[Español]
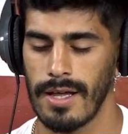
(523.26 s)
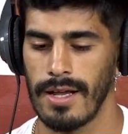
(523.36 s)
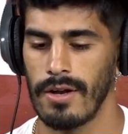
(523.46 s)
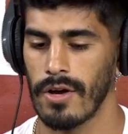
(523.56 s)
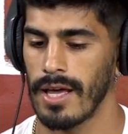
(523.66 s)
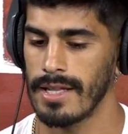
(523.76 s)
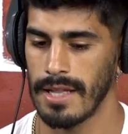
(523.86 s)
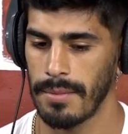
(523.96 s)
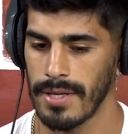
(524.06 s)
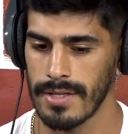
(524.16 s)
en lo que es
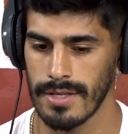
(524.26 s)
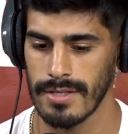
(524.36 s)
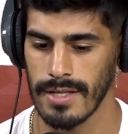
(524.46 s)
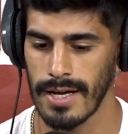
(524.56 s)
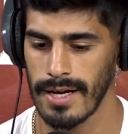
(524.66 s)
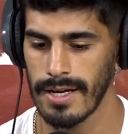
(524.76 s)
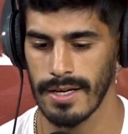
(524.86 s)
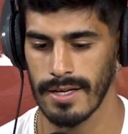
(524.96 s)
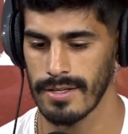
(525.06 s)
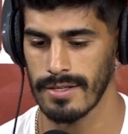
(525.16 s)
tema de intensidad,
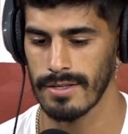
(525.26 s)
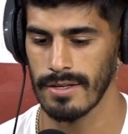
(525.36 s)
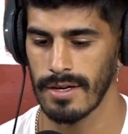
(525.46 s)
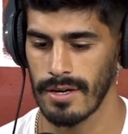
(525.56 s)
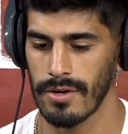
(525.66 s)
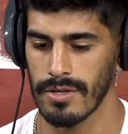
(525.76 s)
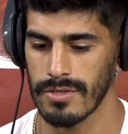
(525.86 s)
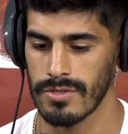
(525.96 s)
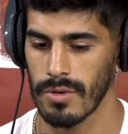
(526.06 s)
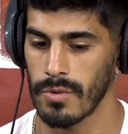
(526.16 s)
eh, creo que
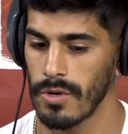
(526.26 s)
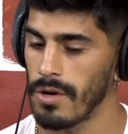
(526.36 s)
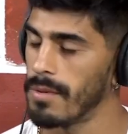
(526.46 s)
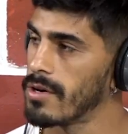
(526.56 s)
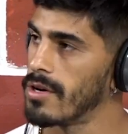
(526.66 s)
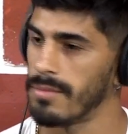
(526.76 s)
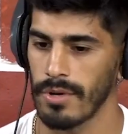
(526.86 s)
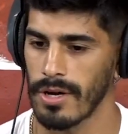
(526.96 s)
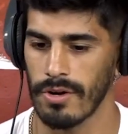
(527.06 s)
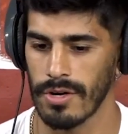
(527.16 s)
somos uno de los mejores
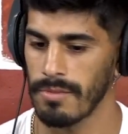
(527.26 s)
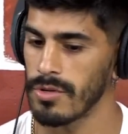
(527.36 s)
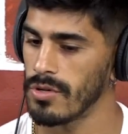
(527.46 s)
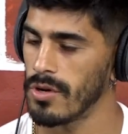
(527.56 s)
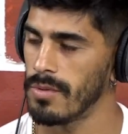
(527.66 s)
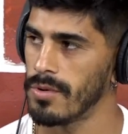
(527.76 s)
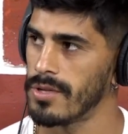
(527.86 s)
porque corremos en todos los puestos.